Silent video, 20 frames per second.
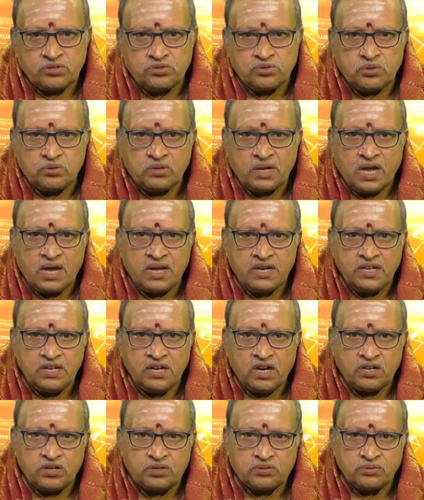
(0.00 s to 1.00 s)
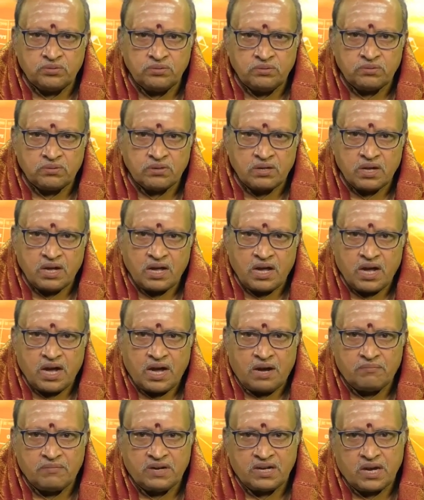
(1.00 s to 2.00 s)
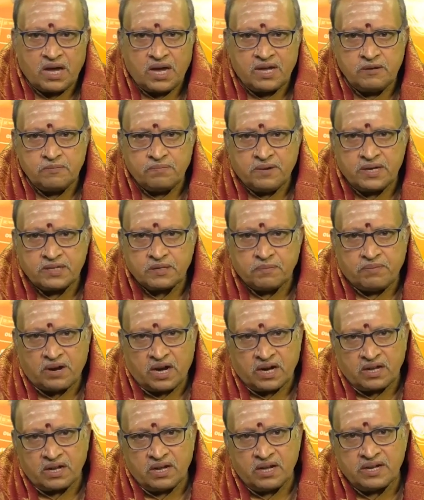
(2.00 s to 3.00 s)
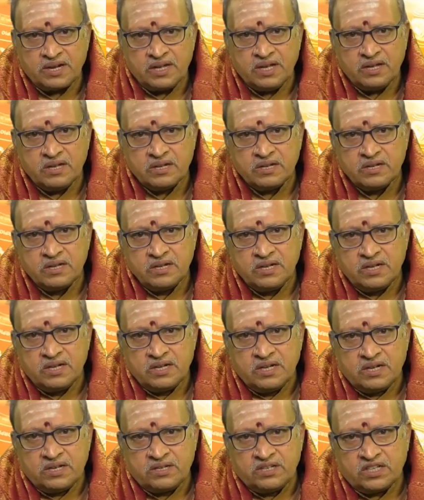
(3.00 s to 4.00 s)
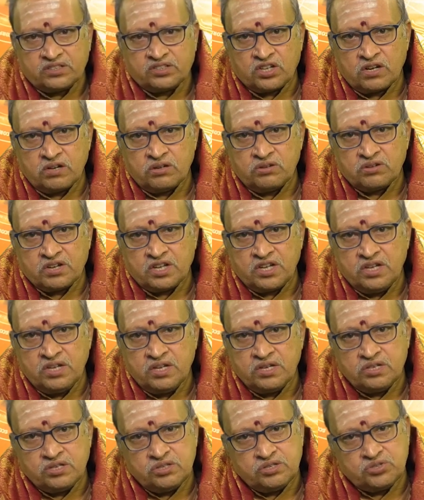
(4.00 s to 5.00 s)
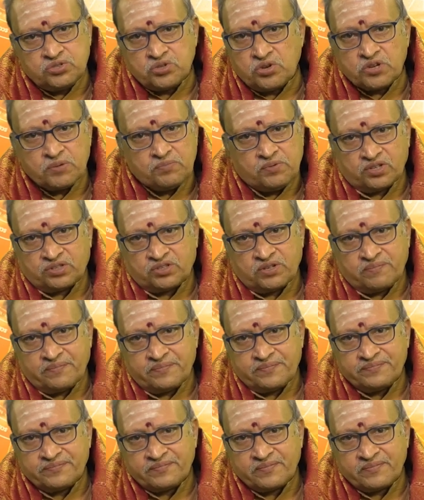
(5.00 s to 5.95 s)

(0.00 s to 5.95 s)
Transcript: జోలాలి అంటూ అమ్మ లాలిపాట పాడగానే నిద్రలోకి జోగిపోతాం